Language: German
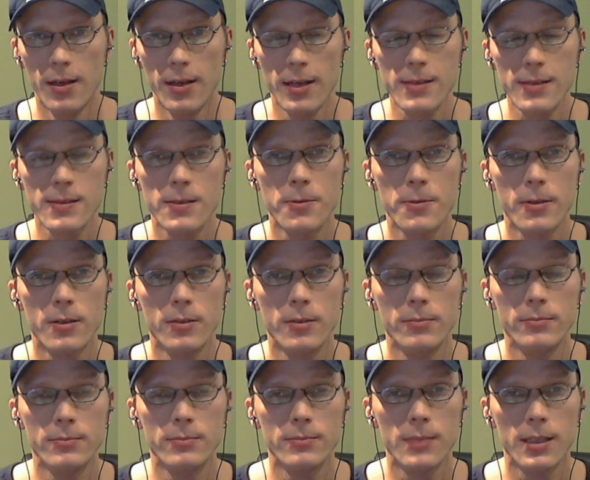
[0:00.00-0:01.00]
Herzlich
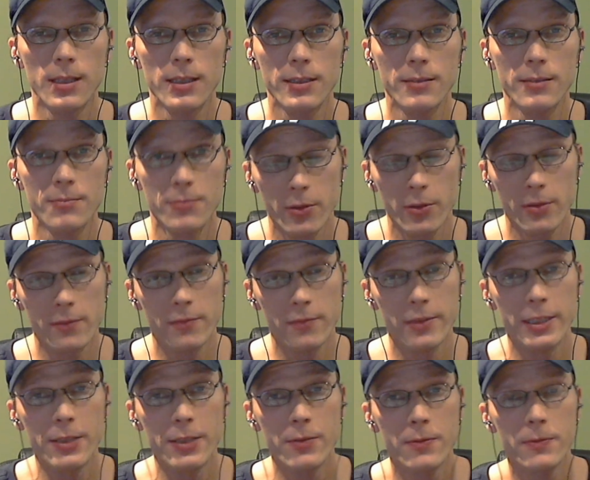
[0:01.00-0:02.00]
willkommen bei einem neuen
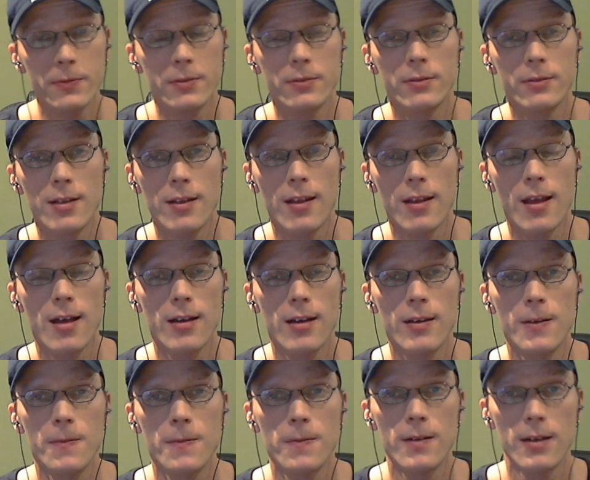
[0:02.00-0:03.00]
Video von
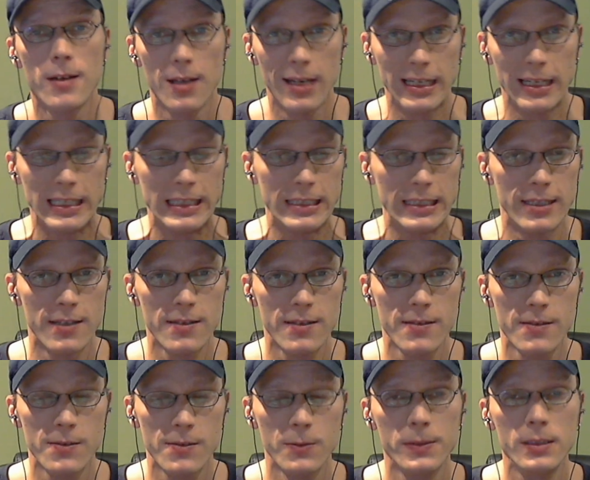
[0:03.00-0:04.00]
Larafal
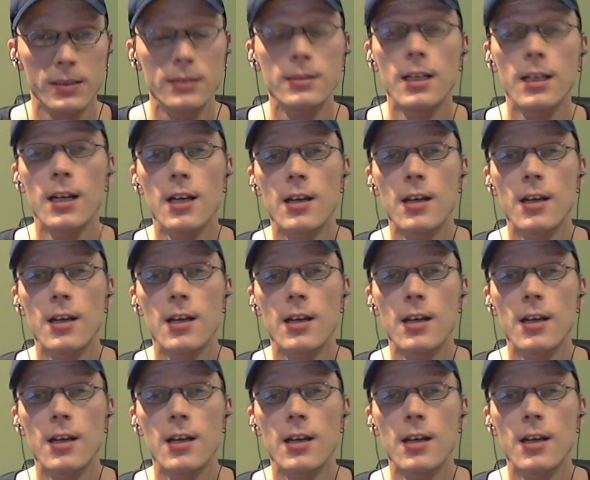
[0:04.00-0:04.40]
Arenas Zufall.